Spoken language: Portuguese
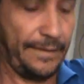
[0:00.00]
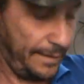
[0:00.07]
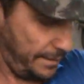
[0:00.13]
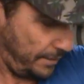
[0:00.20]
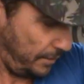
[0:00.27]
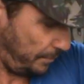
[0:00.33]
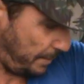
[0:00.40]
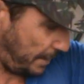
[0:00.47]

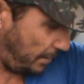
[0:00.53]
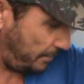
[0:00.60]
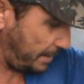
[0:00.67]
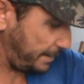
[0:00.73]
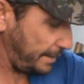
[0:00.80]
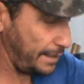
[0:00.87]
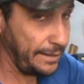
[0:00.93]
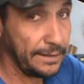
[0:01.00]
Deixa eu pegar
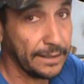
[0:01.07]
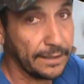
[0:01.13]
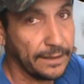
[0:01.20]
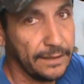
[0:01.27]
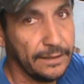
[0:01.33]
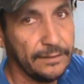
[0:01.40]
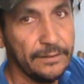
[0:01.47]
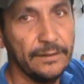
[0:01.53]
uma telinha
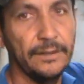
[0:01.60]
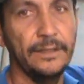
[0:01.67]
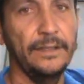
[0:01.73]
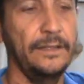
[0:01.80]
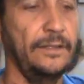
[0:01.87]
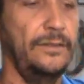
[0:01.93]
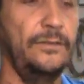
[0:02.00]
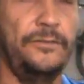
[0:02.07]
aqui,
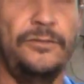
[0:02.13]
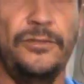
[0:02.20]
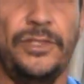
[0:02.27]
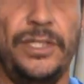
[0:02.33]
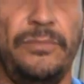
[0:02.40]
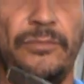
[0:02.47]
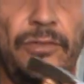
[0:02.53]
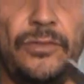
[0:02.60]
não
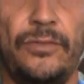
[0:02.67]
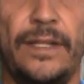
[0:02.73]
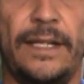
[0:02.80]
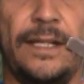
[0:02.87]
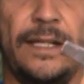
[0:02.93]
fugir muito da